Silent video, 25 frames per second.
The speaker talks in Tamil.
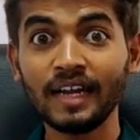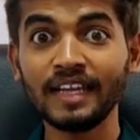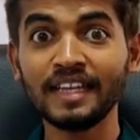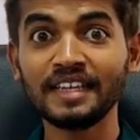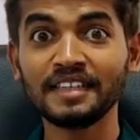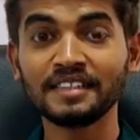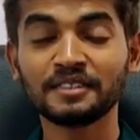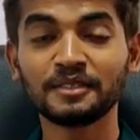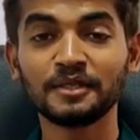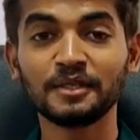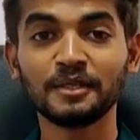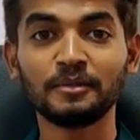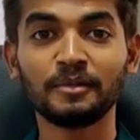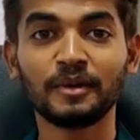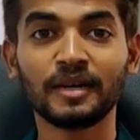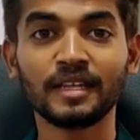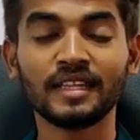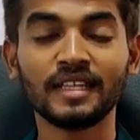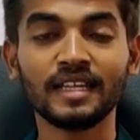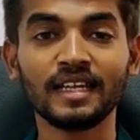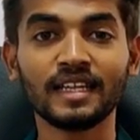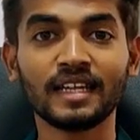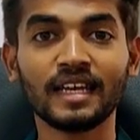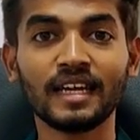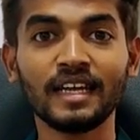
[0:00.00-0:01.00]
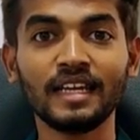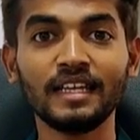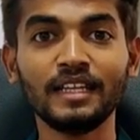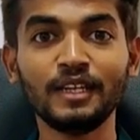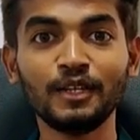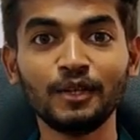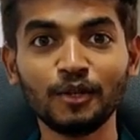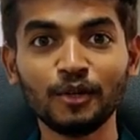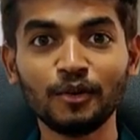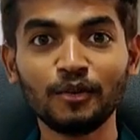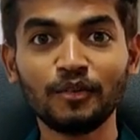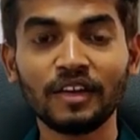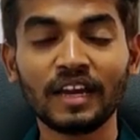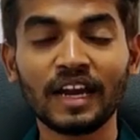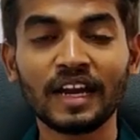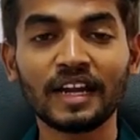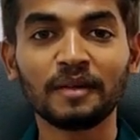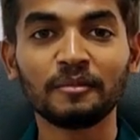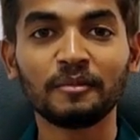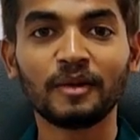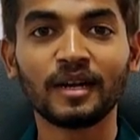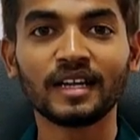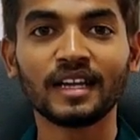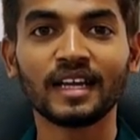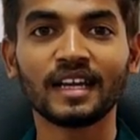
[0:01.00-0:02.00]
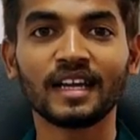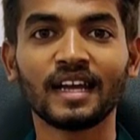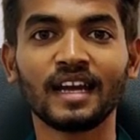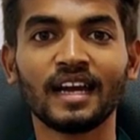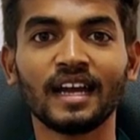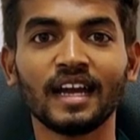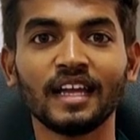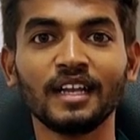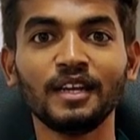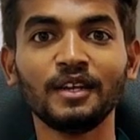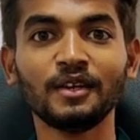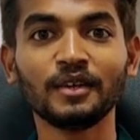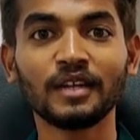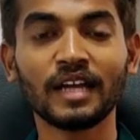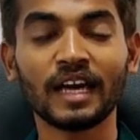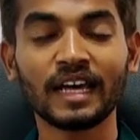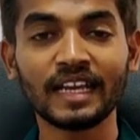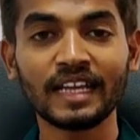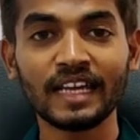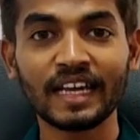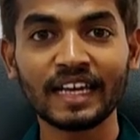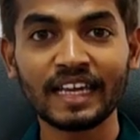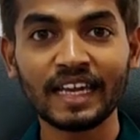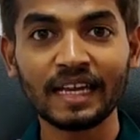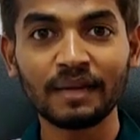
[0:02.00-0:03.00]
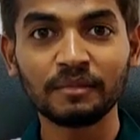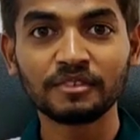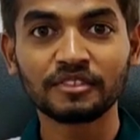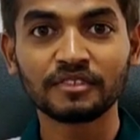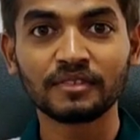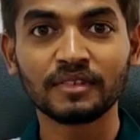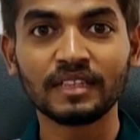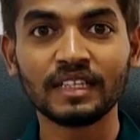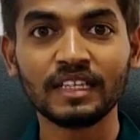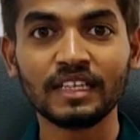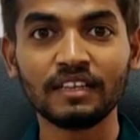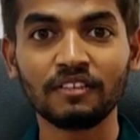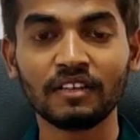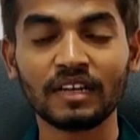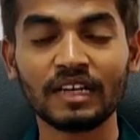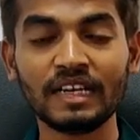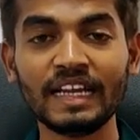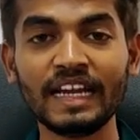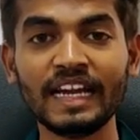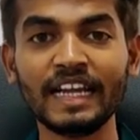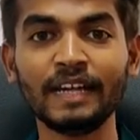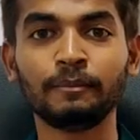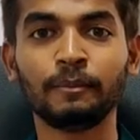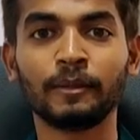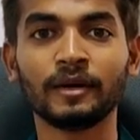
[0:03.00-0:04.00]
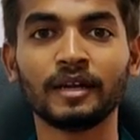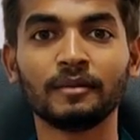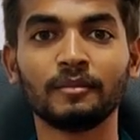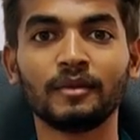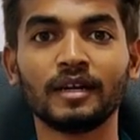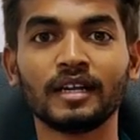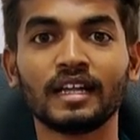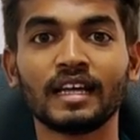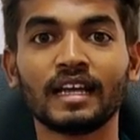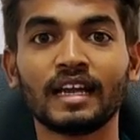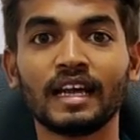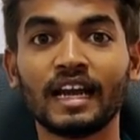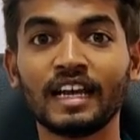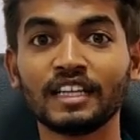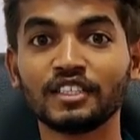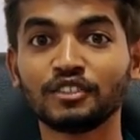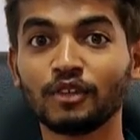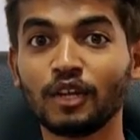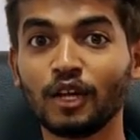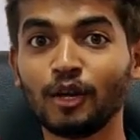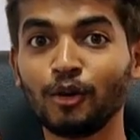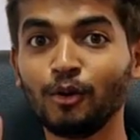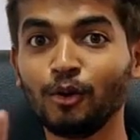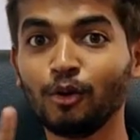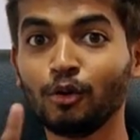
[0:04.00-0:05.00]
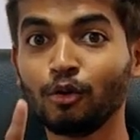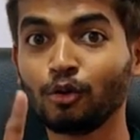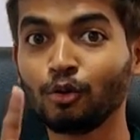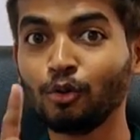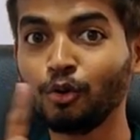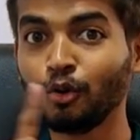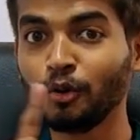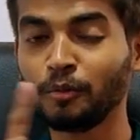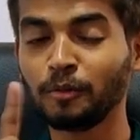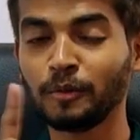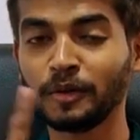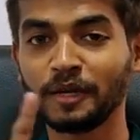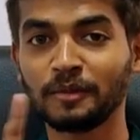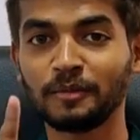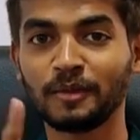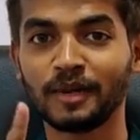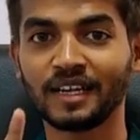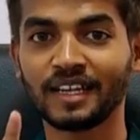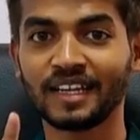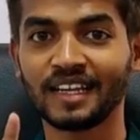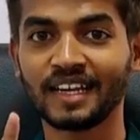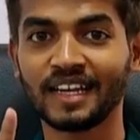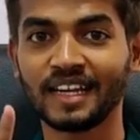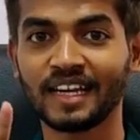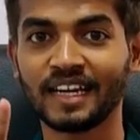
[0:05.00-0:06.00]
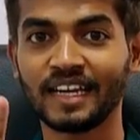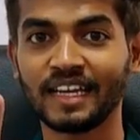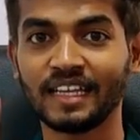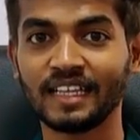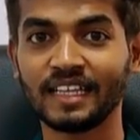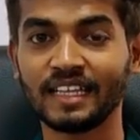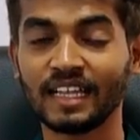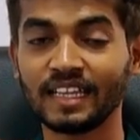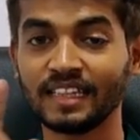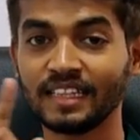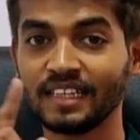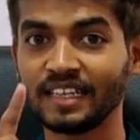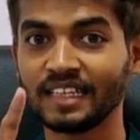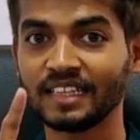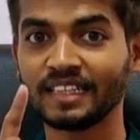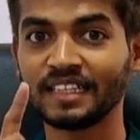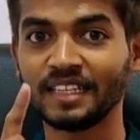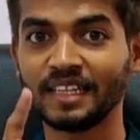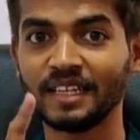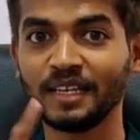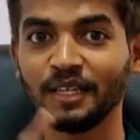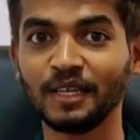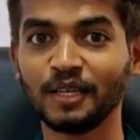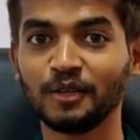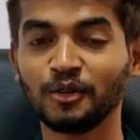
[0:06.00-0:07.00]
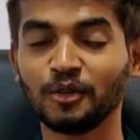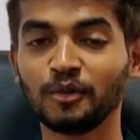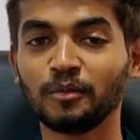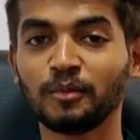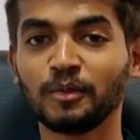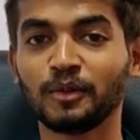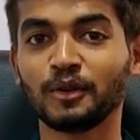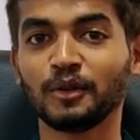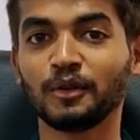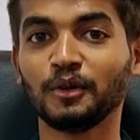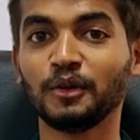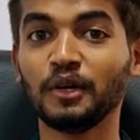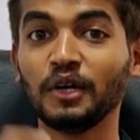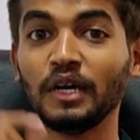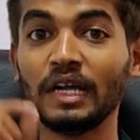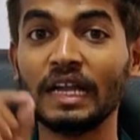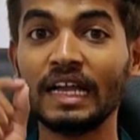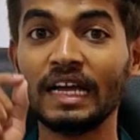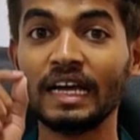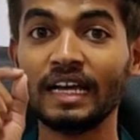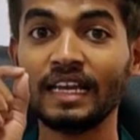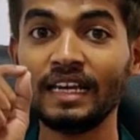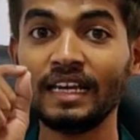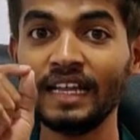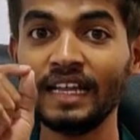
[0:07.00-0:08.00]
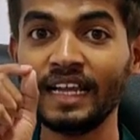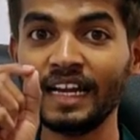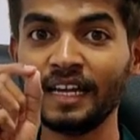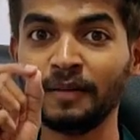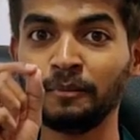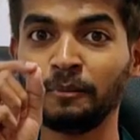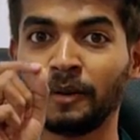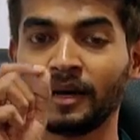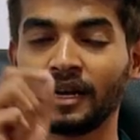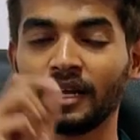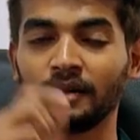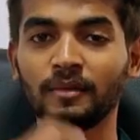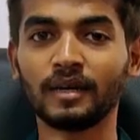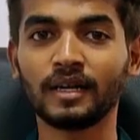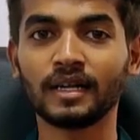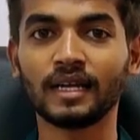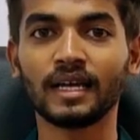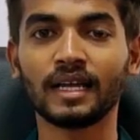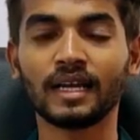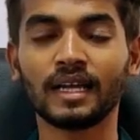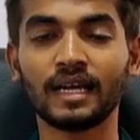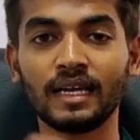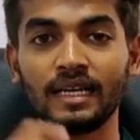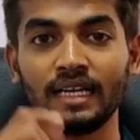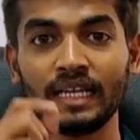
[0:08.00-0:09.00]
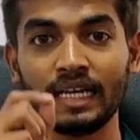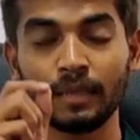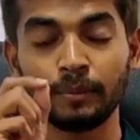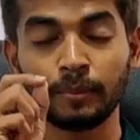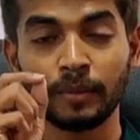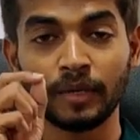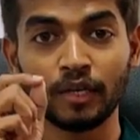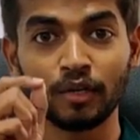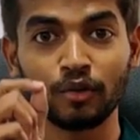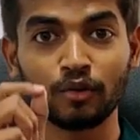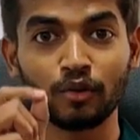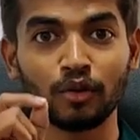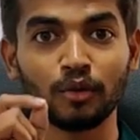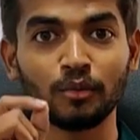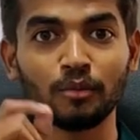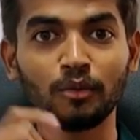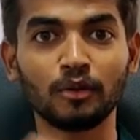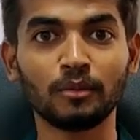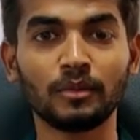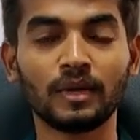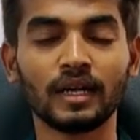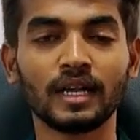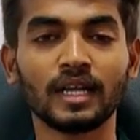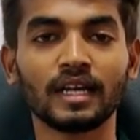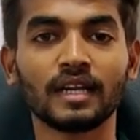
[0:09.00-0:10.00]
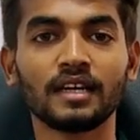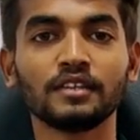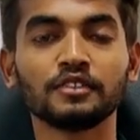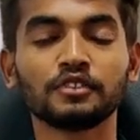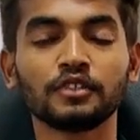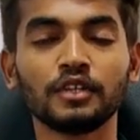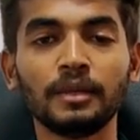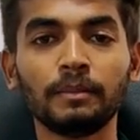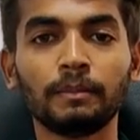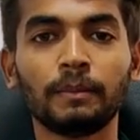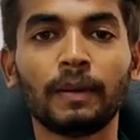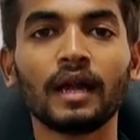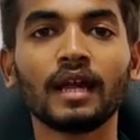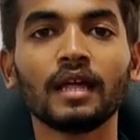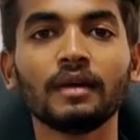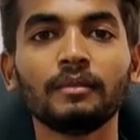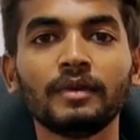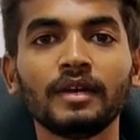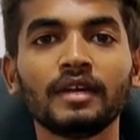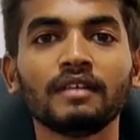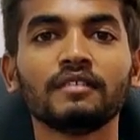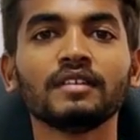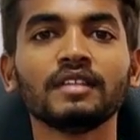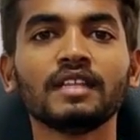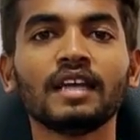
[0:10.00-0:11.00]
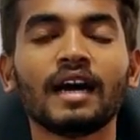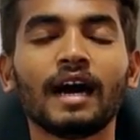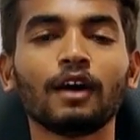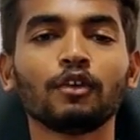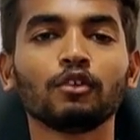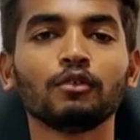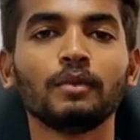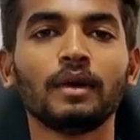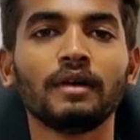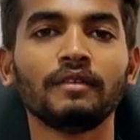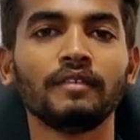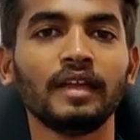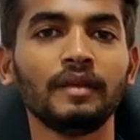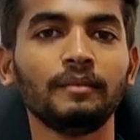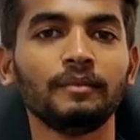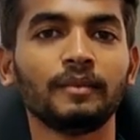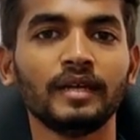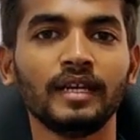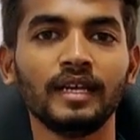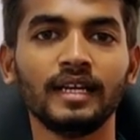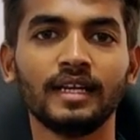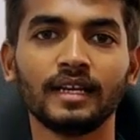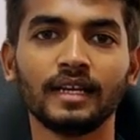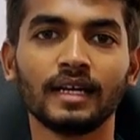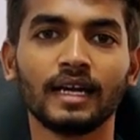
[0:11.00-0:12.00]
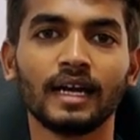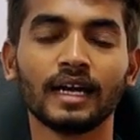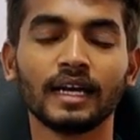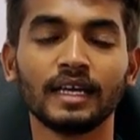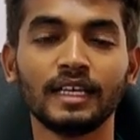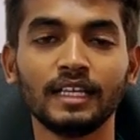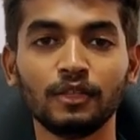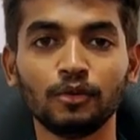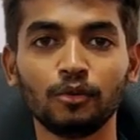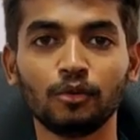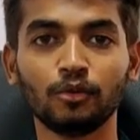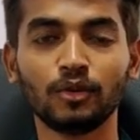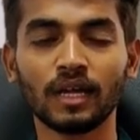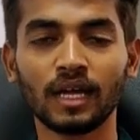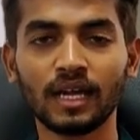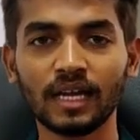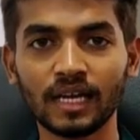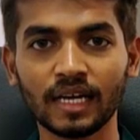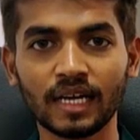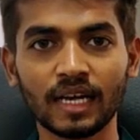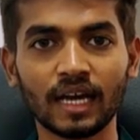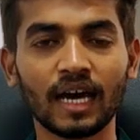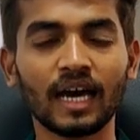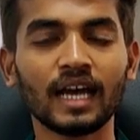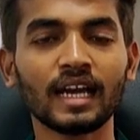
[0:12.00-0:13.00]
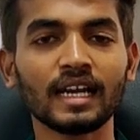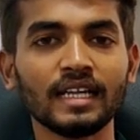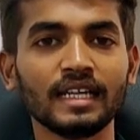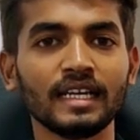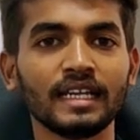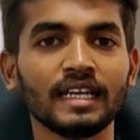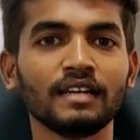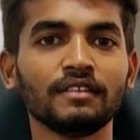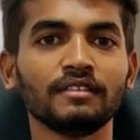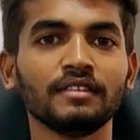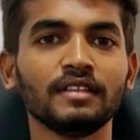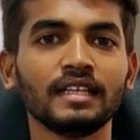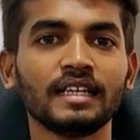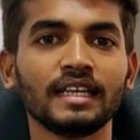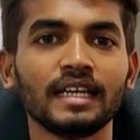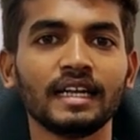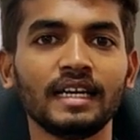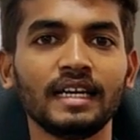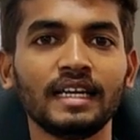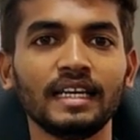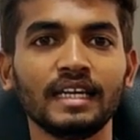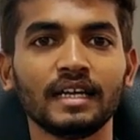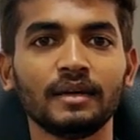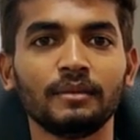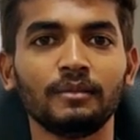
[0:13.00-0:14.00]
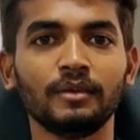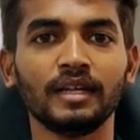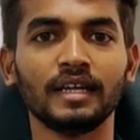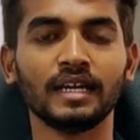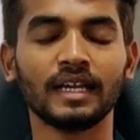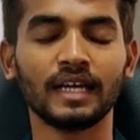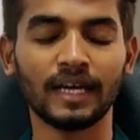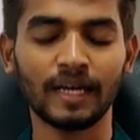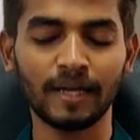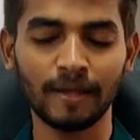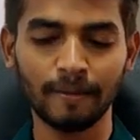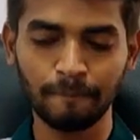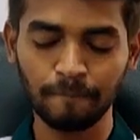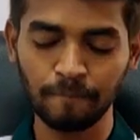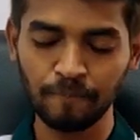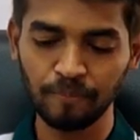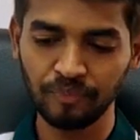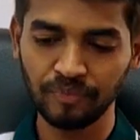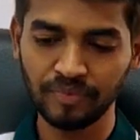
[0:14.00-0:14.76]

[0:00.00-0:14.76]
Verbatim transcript: ஆடியன்ஸ் வந்து பார்த்தீங்கன்னா இன்னும் விளாட மாட்டாரா இன்னும் நிறைய கேம்ஸ் வந்து இவர் லீட் பண்ண மாட்டாரா ஆக்சுவலாக ரூல் பண்ண மாட்டாரா கிடையாது அந்த இடத்த தான் நீங்கள் நோட் பண்ணோம் லீட் பண்ண மாட்டாரா லீட் பண்ணி கொண்டு போக மாட்டாரான்னு சொல்லி பல பேர் வந்து ஆர்வமாக வெயிட் பண்ணிகிட்டு இருக்காங்க இதுக்கு உண்டான காரணம் என்னென்னு வந்து கேட்டிங்க அப்படின்னா